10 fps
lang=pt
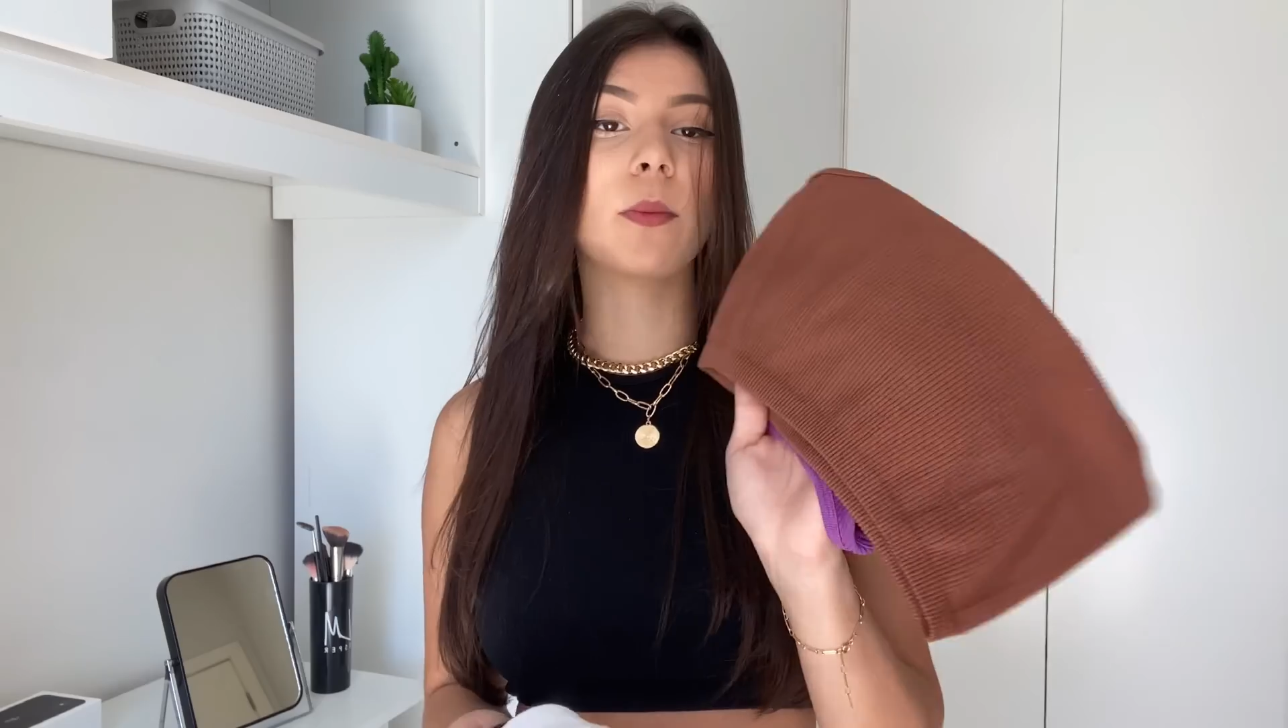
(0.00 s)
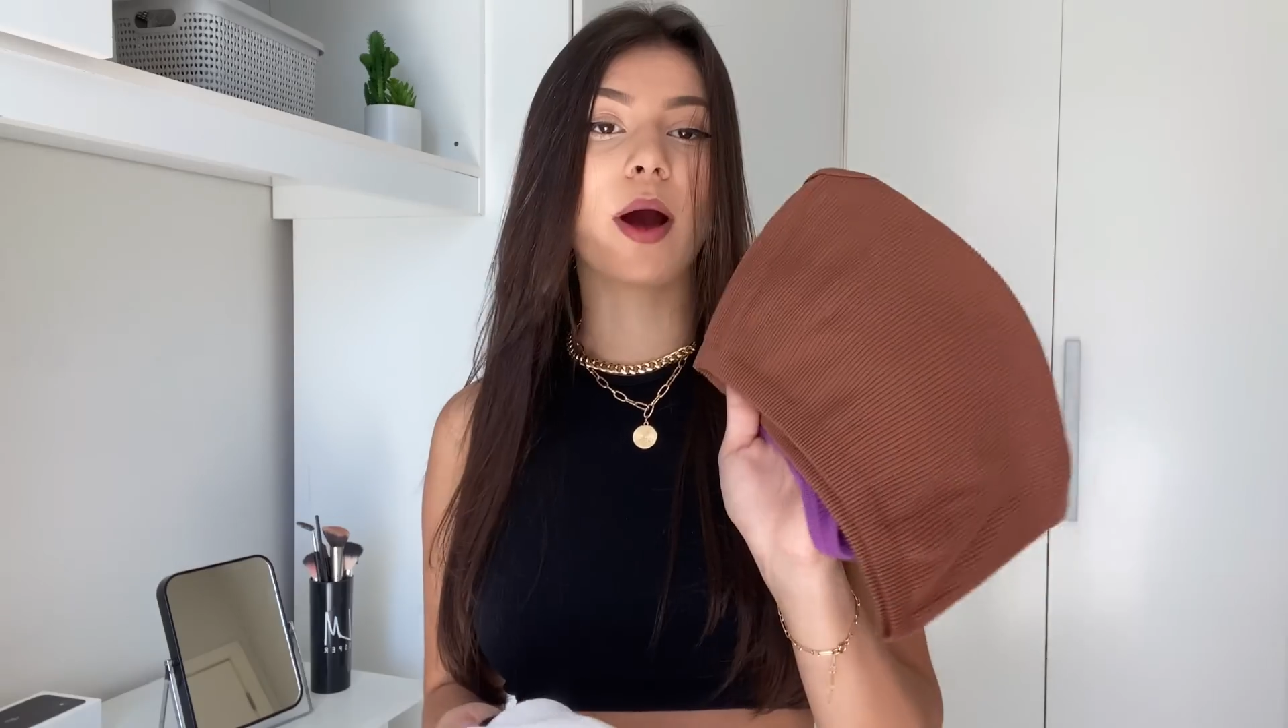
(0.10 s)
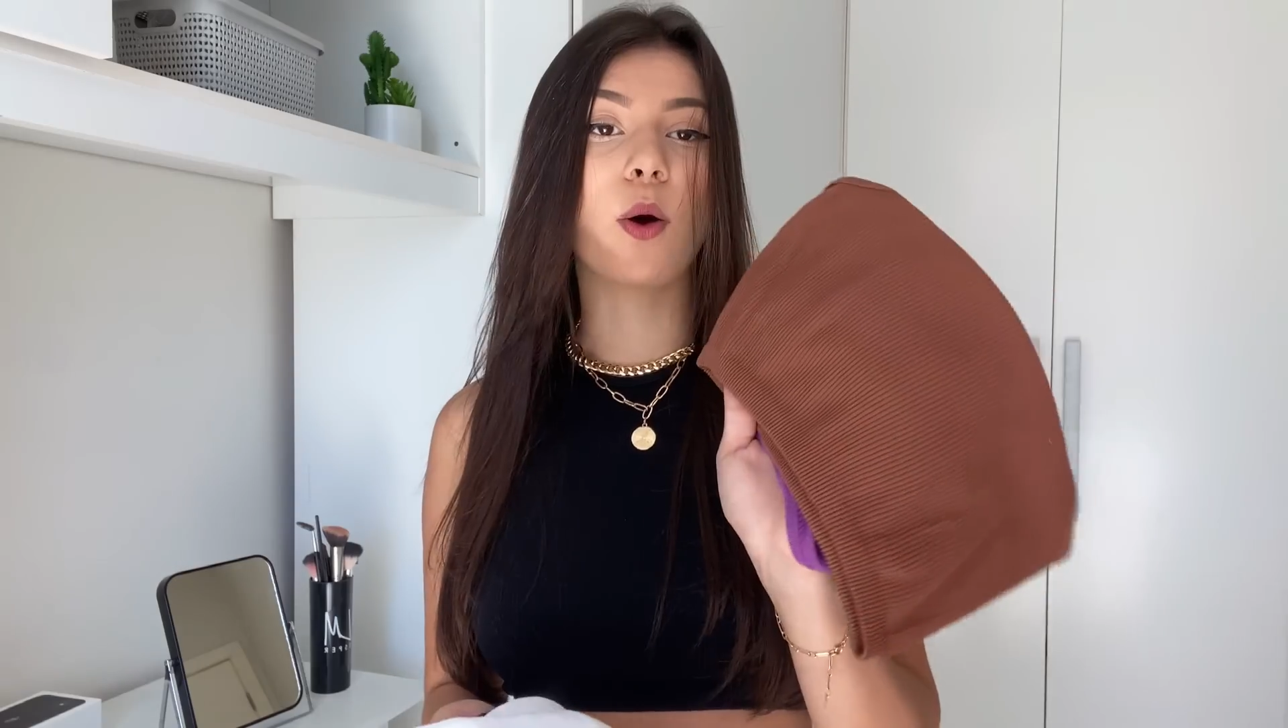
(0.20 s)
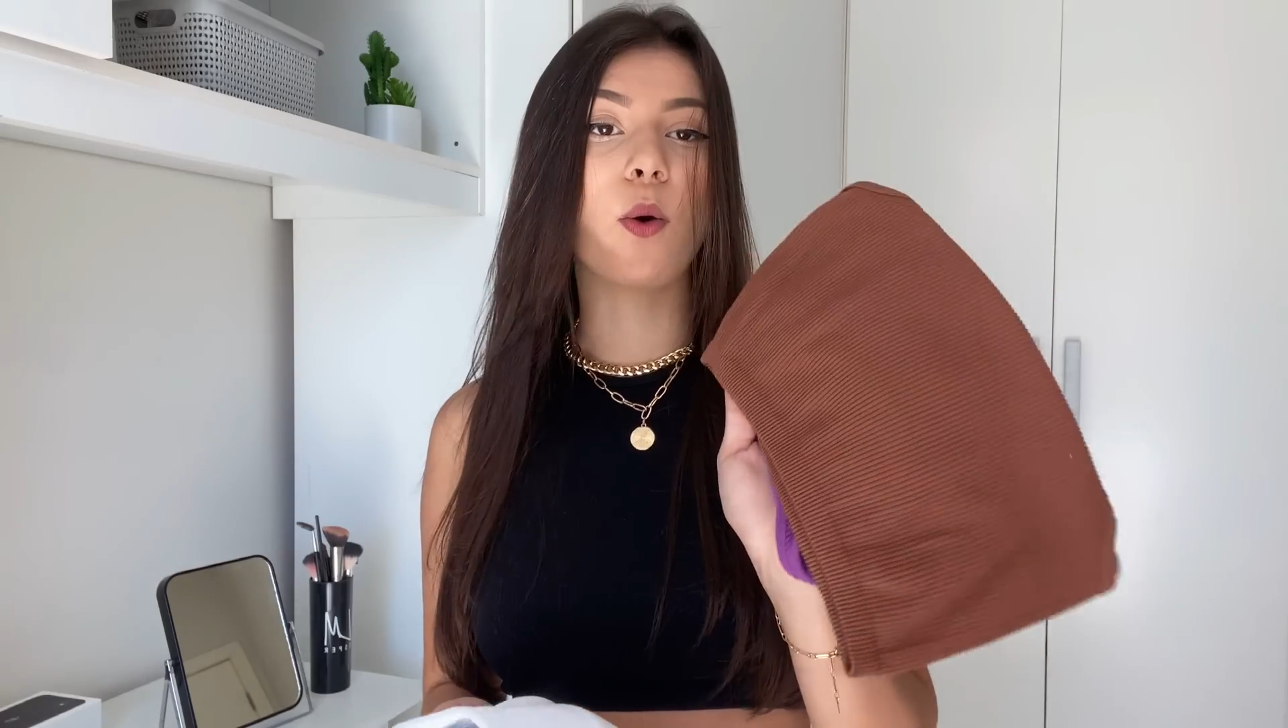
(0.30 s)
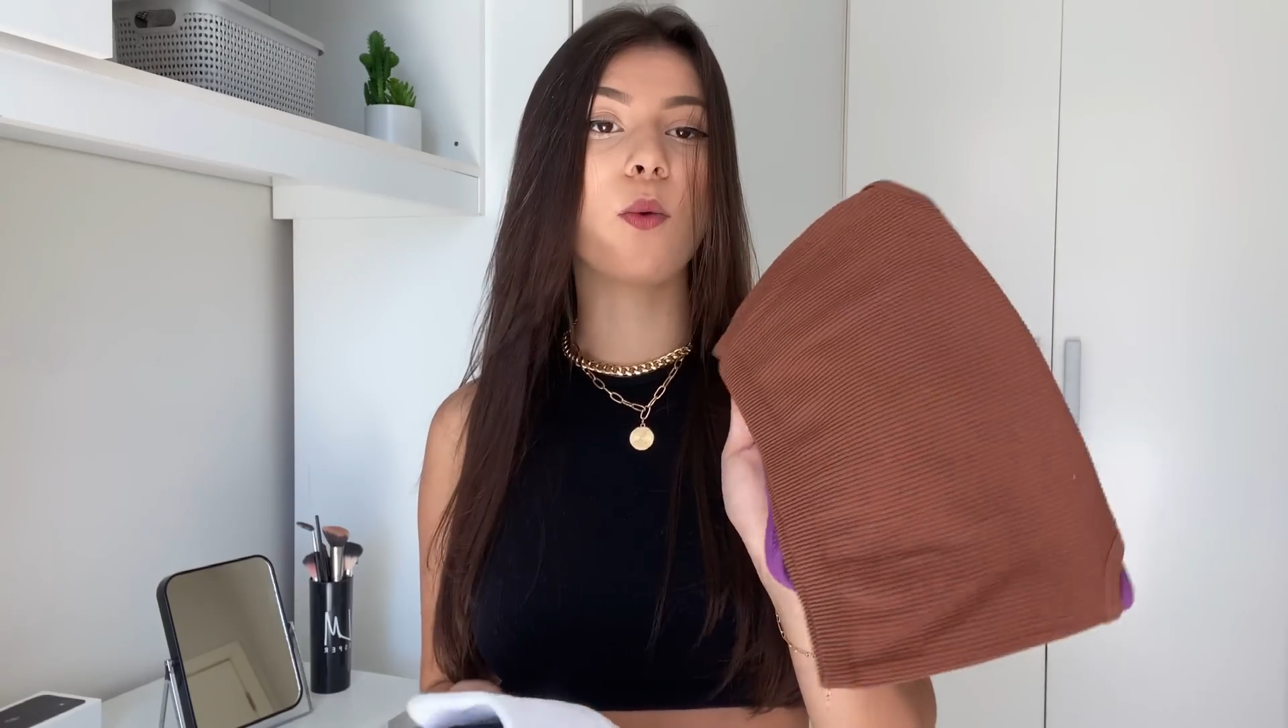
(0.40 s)

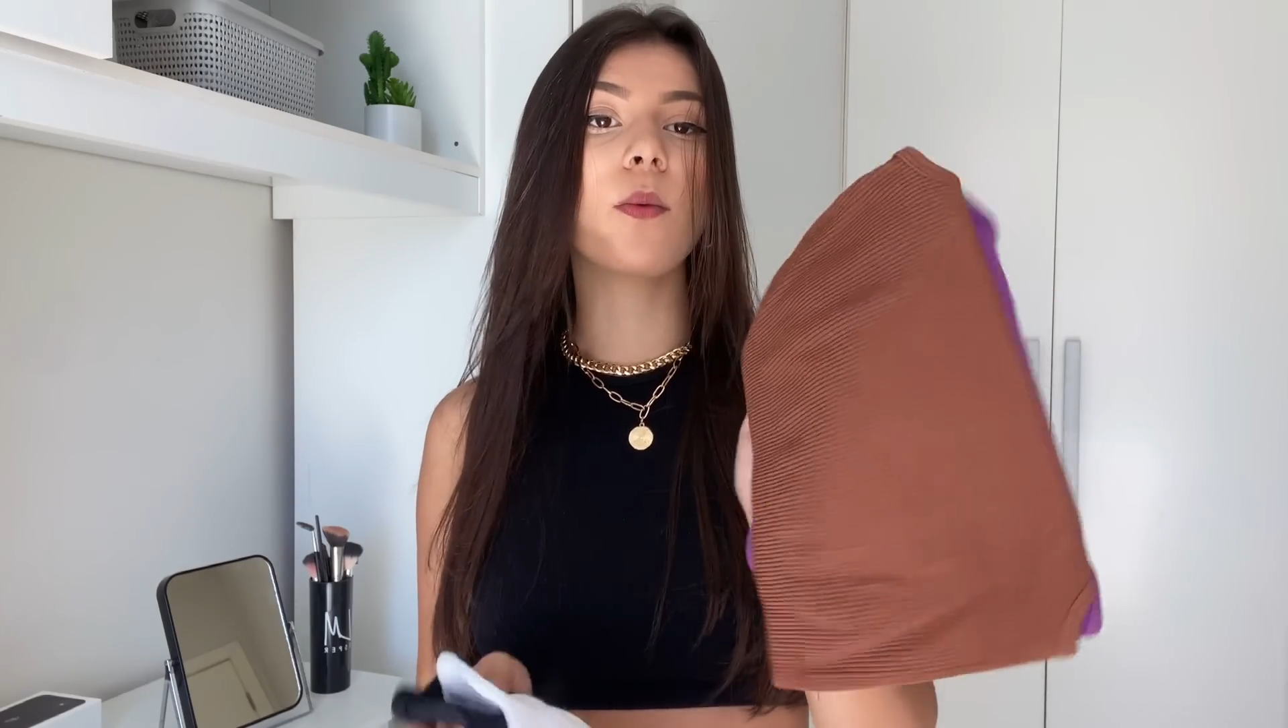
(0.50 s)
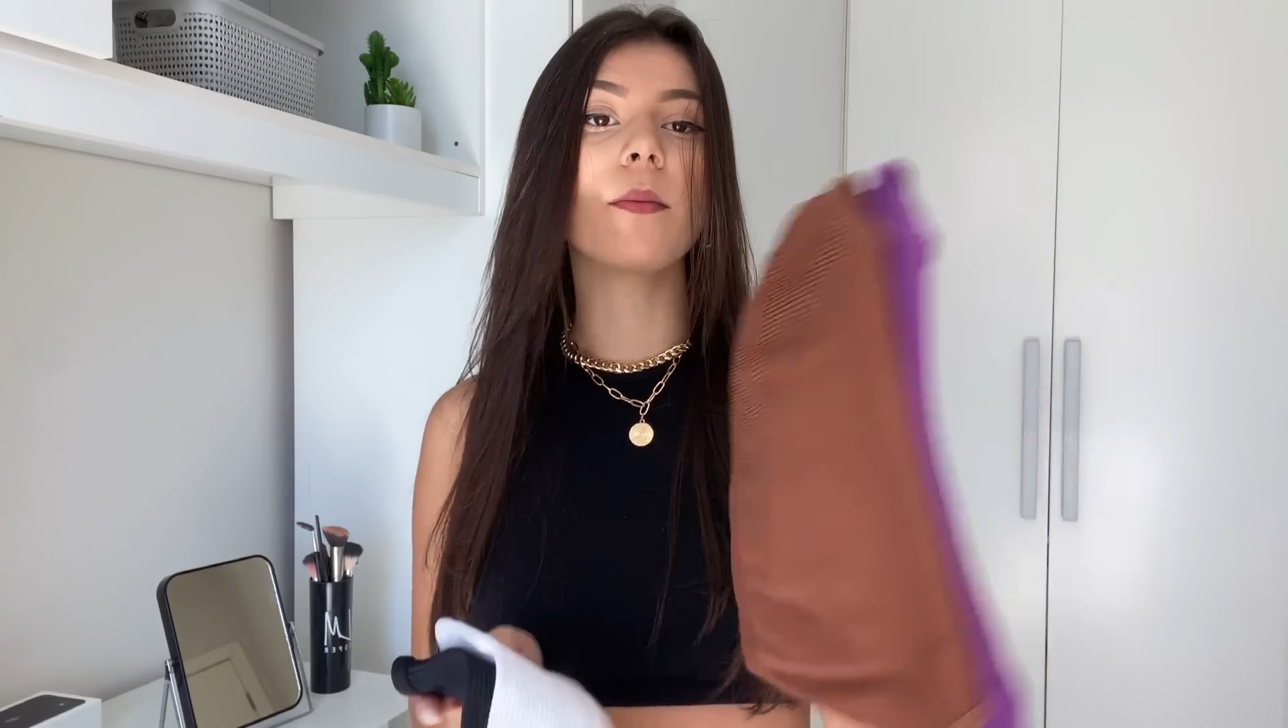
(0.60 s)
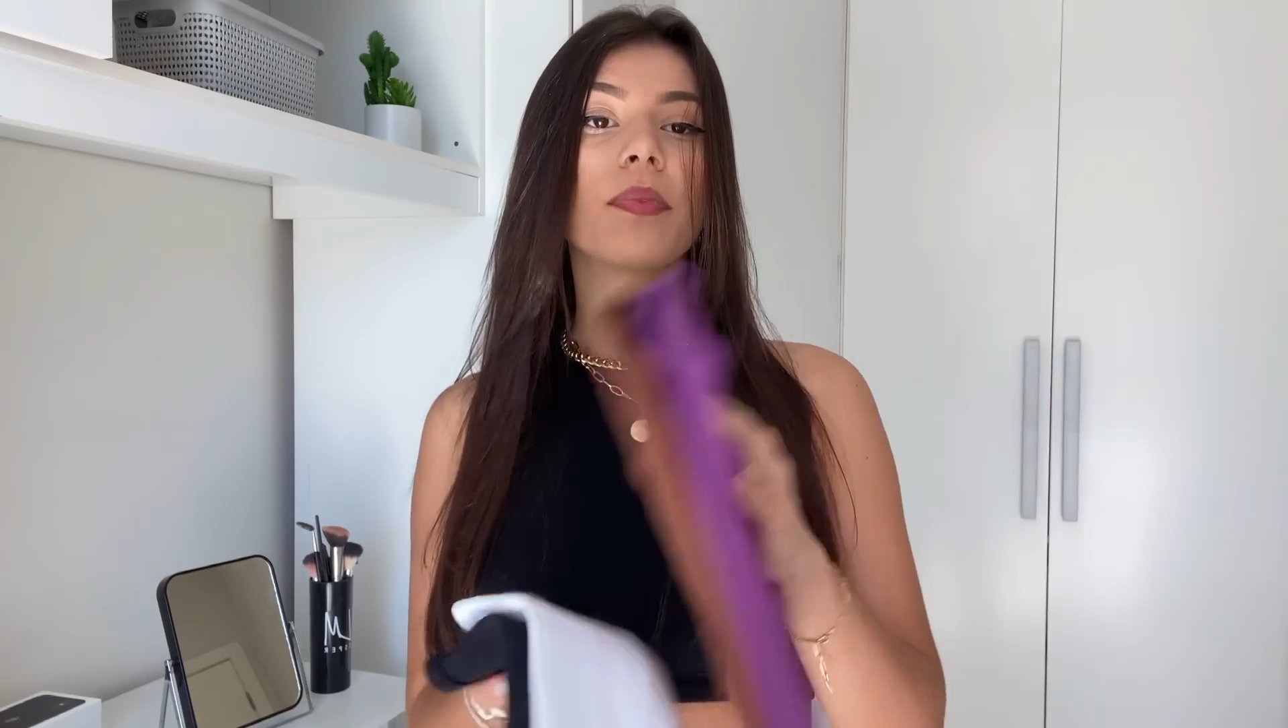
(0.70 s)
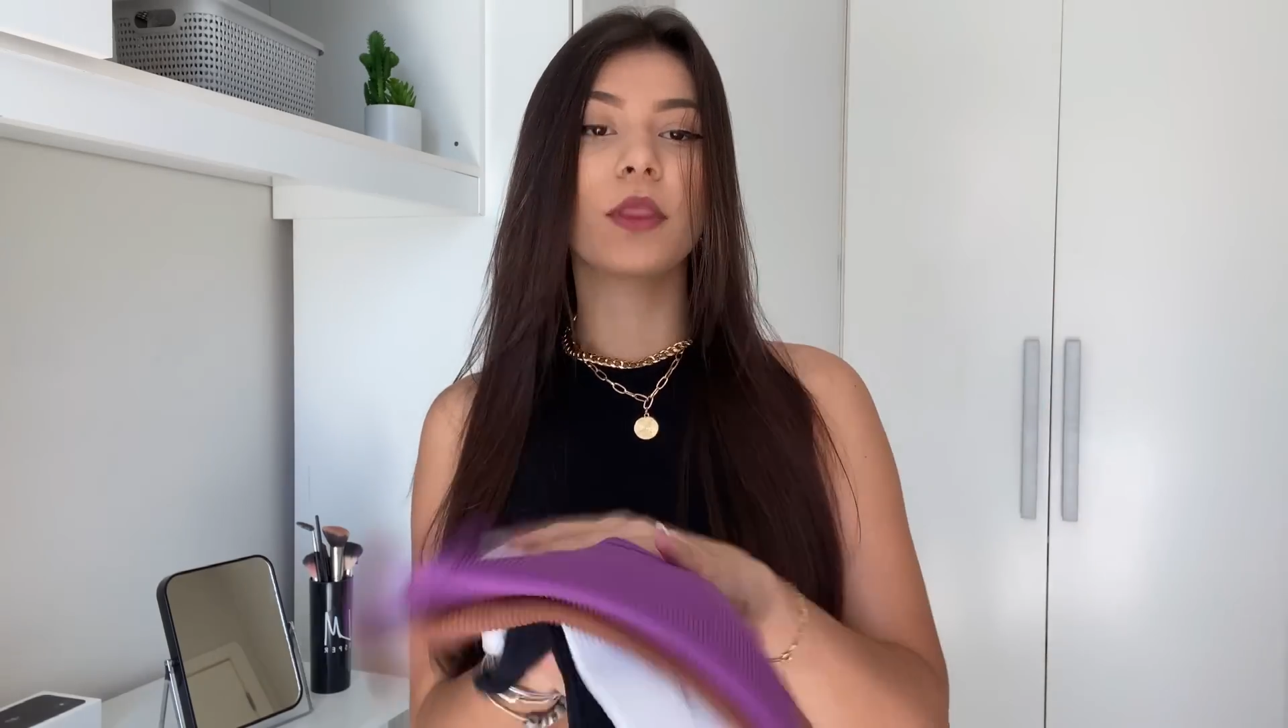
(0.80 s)
marrom